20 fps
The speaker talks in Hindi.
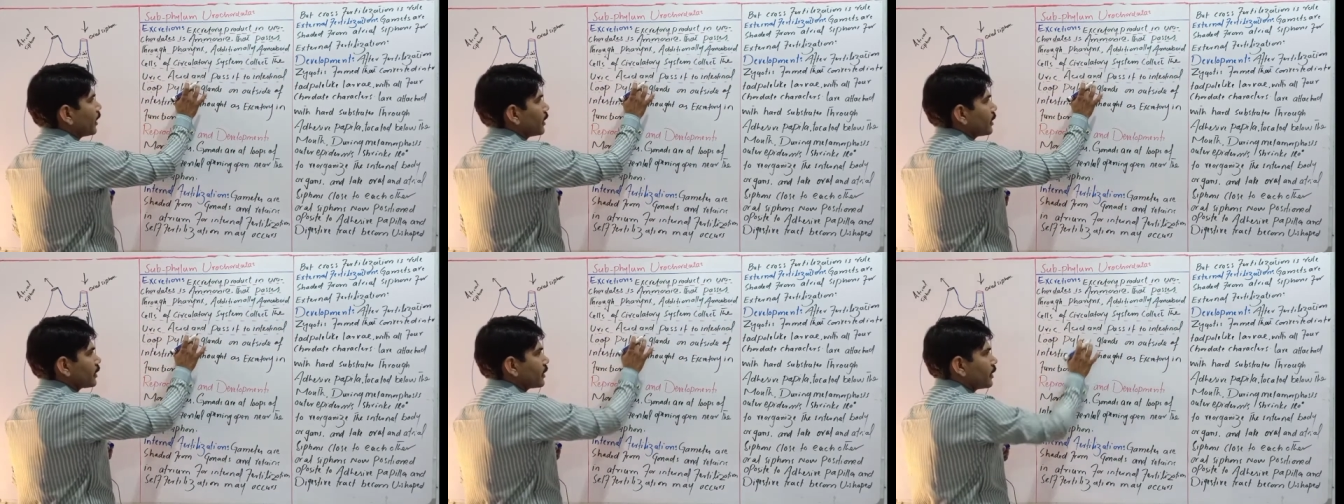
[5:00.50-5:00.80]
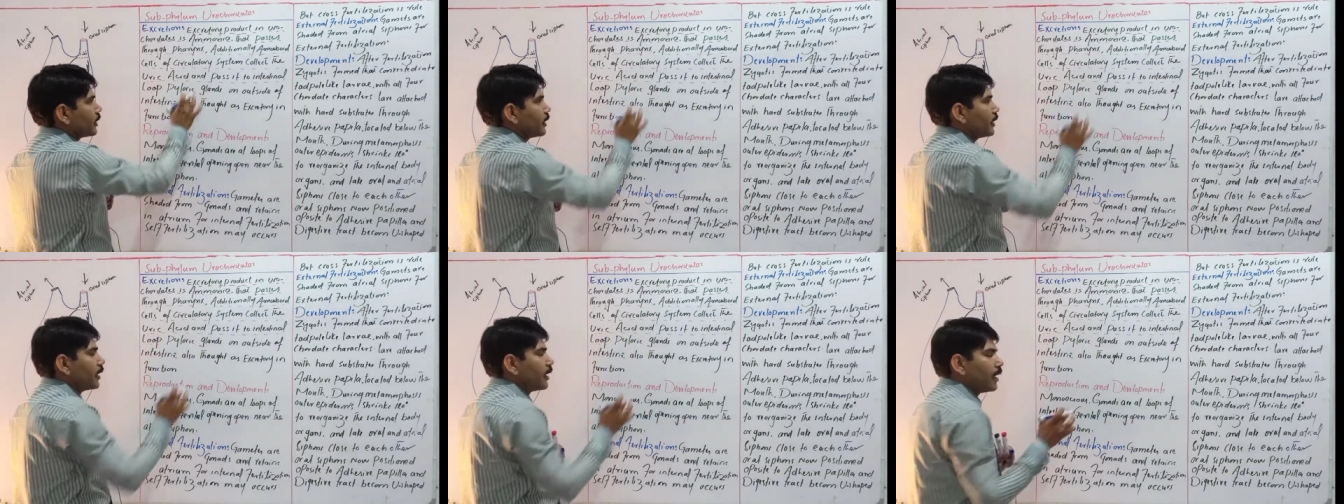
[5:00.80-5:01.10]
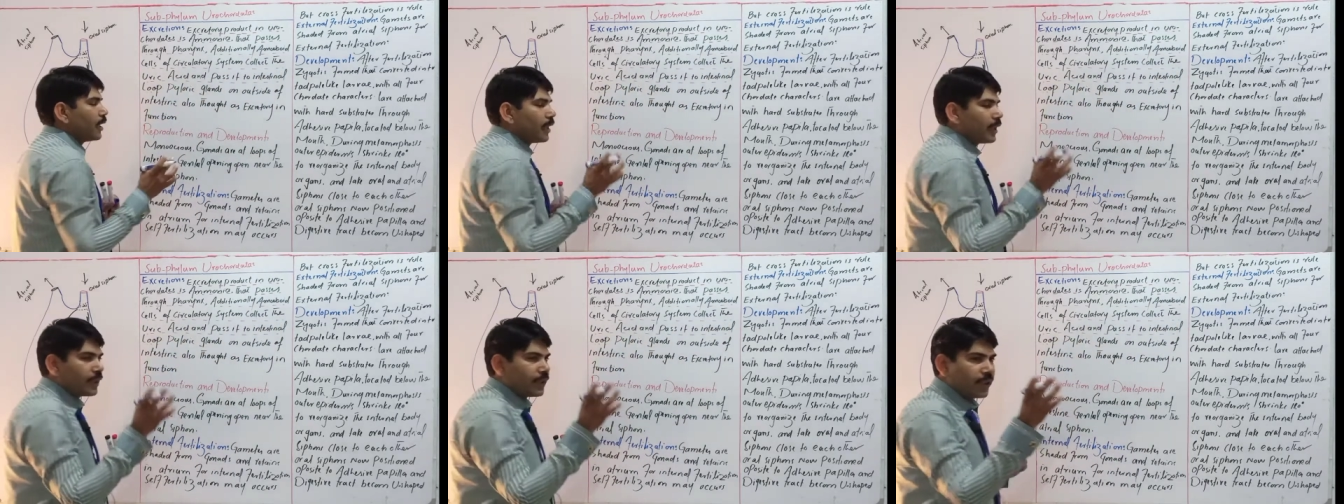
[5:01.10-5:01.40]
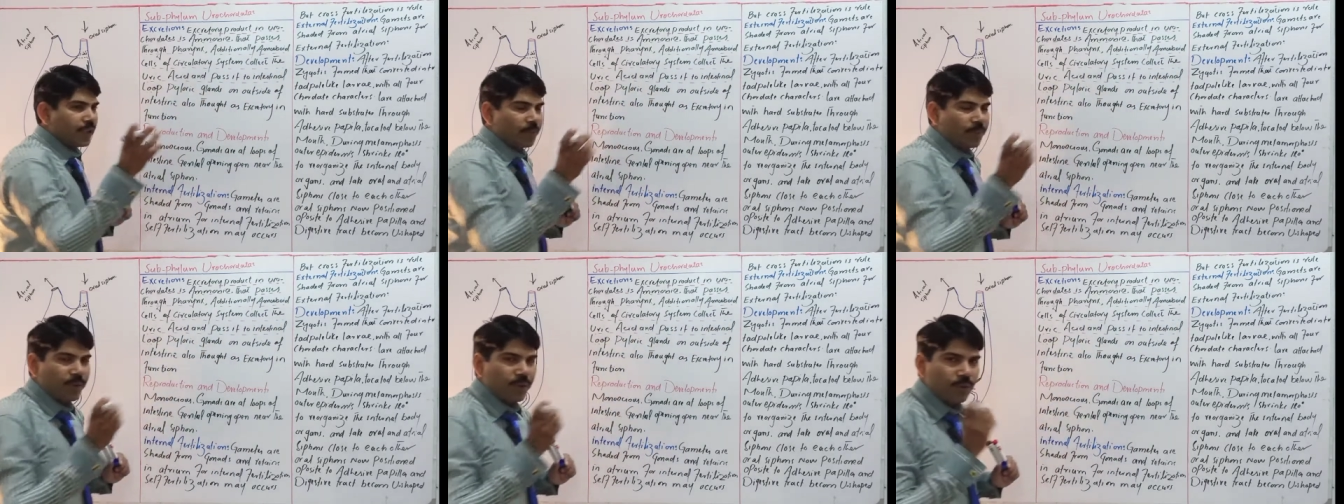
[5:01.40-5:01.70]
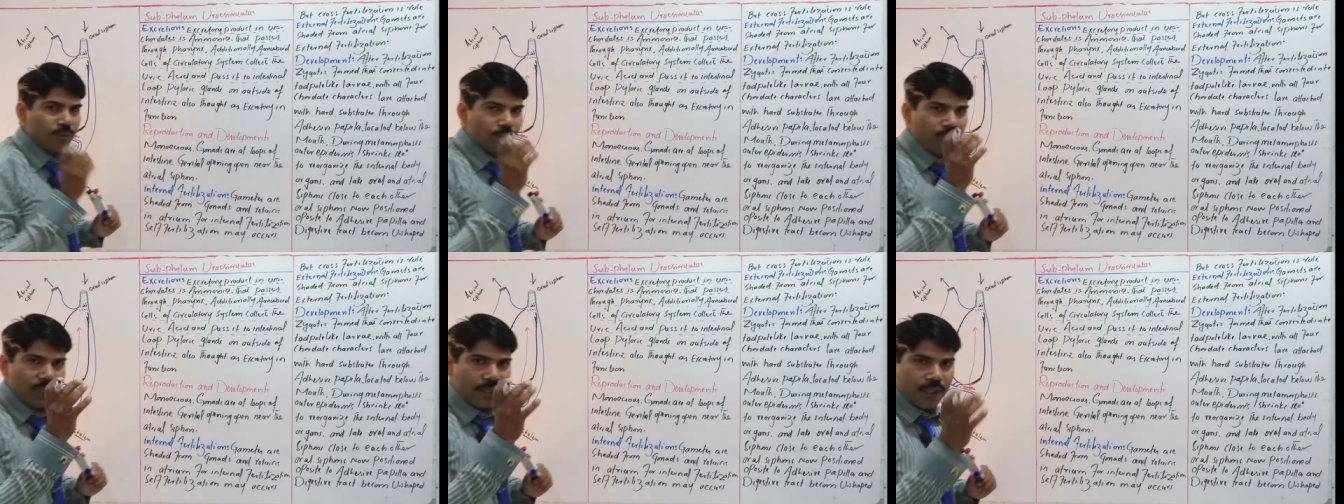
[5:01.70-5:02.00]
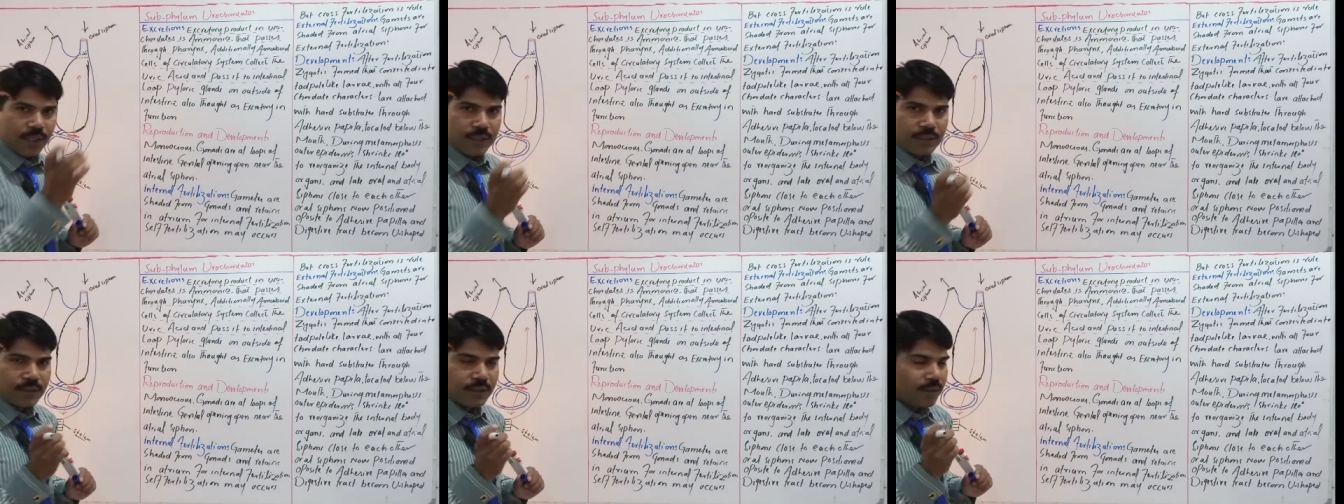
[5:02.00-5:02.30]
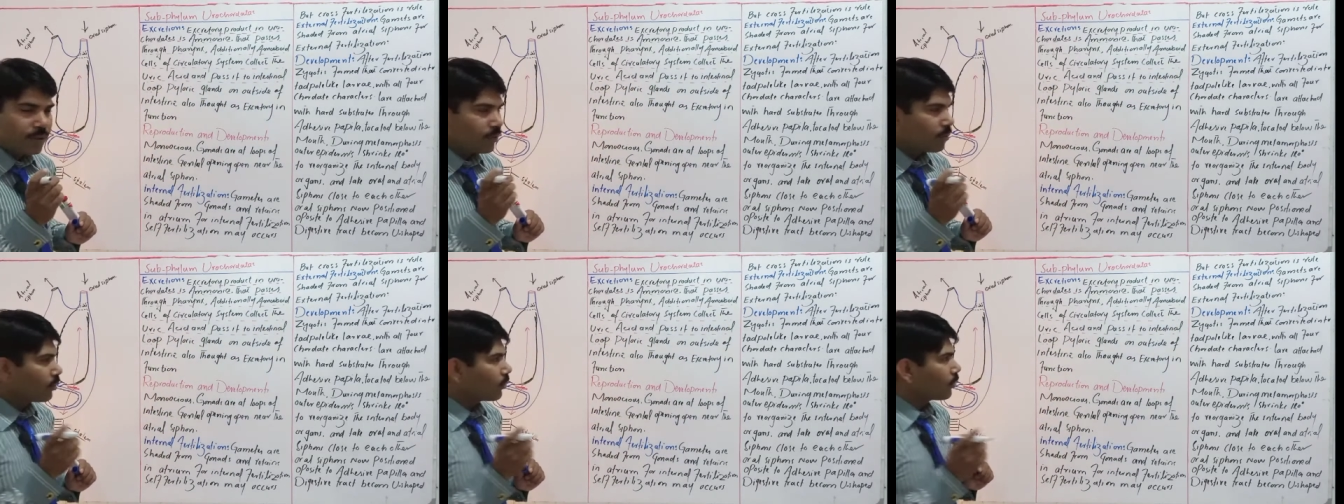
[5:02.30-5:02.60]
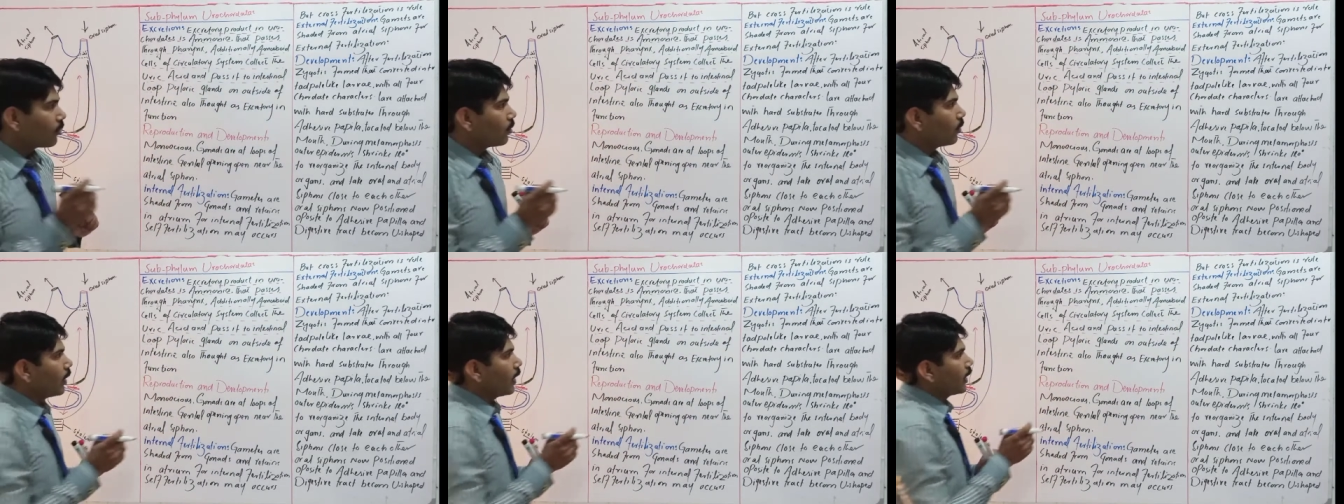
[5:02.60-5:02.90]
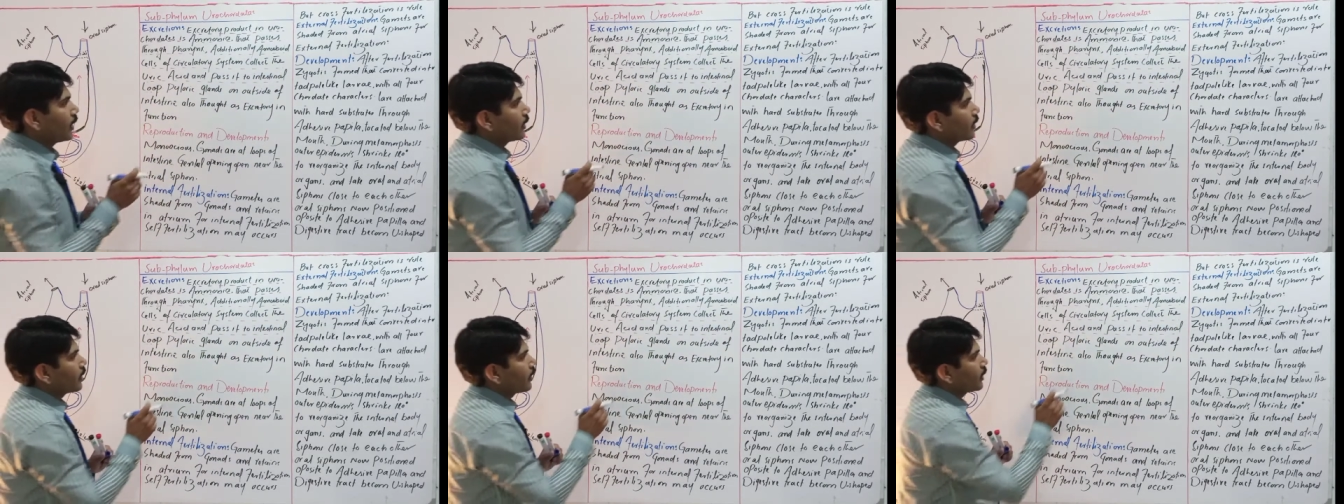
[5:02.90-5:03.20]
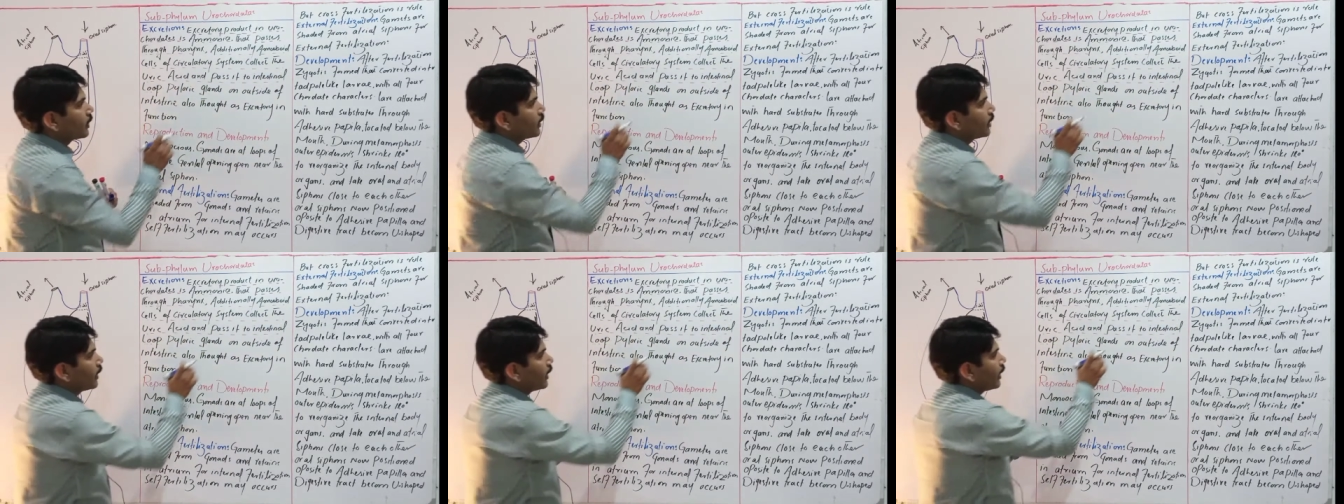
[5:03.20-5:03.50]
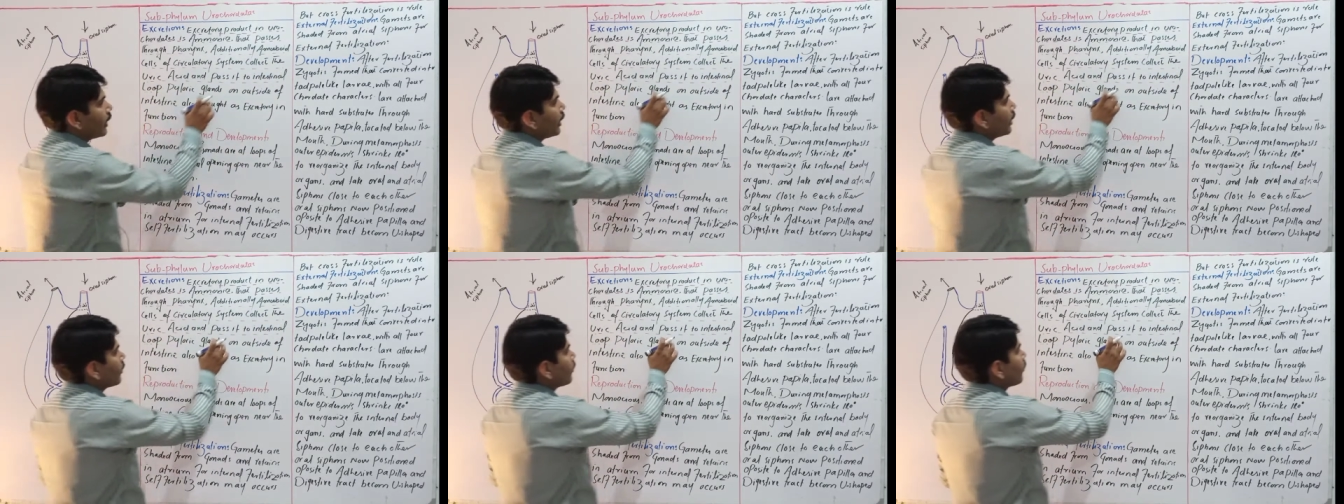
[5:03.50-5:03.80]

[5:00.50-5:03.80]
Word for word: एसिड ये भी यूरिक एसिड को कलेक्ट करते हैं